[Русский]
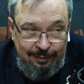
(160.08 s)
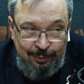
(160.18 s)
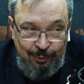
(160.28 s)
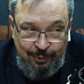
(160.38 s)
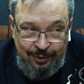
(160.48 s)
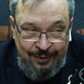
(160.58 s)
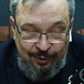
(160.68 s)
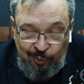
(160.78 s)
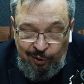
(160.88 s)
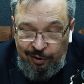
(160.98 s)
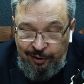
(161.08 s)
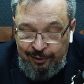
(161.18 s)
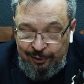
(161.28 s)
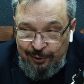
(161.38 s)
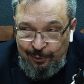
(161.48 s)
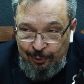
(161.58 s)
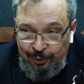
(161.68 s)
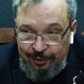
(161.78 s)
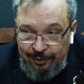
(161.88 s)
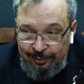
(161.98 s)
тоже на самом деле редкий
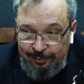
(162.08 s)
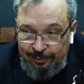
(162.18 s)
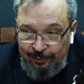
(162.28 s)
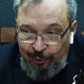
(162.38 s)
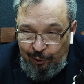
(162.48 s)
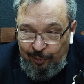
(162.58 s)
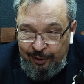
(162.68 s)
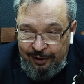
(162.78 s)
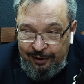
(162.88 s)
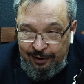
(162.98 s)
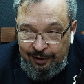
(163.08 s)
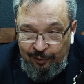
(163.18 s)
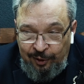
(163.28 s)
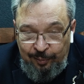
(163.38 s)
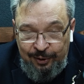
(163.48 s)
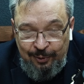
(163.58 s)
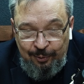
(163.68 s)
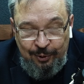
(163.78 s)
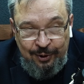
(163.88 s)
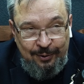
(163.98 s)
случай, вроде бы как и европейцы
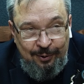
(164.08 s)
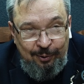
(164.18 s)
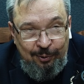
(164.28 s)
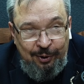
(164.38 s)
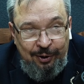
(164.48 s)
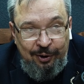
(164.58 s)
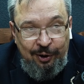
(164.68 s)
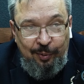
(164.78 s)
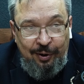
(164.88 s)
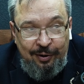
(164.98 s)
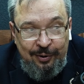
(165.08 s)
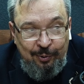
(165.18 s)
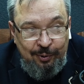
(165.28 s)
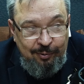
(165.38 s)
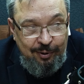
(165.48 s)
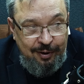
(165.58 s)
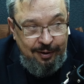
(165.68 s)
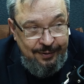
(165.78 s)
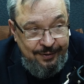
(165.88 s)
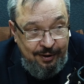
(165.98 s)
участвовали, но деньги не перерасходовали,
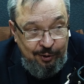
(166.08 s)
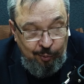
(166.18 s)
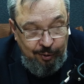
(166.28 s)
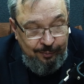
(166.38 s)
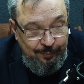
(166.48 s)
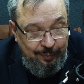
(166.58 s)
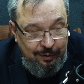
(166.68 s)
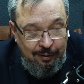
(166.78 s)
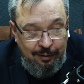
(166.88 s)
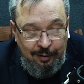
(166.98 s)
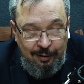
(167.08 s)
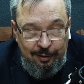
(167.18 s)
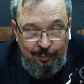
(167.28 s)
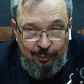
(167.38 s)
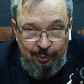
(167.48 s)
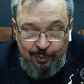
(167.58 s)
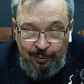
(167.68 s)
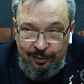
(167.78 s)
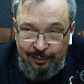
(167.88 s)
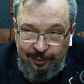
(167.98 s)
а сэкономили.
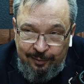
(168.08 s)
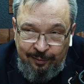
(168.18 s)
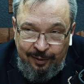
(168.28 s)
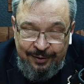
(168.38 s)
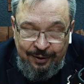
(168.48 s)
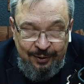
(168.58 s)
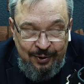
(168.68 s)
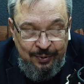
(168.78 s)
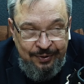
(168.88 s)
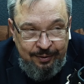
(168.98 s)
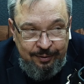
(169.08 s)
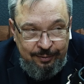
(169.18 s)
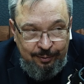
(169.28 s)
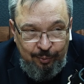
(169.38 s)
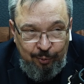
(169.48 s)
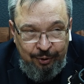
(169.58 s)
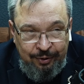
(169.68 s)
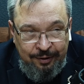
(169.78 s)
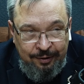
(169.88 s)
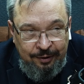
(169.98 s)
Можем в отдельный список, он
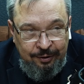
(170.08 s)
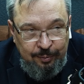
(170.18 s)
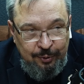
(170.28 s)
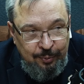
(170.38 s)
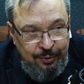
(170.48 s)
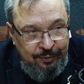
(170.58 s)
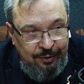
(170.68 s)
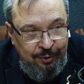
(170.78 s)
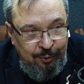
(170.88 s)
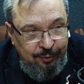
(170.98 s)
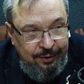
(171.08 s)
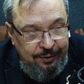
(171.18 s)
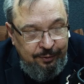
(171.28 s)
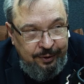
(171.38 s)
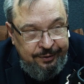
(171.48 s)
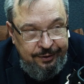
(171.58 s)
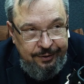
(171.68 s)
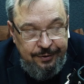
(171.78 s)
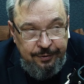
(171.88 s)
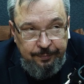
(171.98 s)
будет не длинным, собственно говоря, ровно один факт и
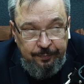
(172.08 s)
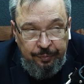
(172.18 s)
есть.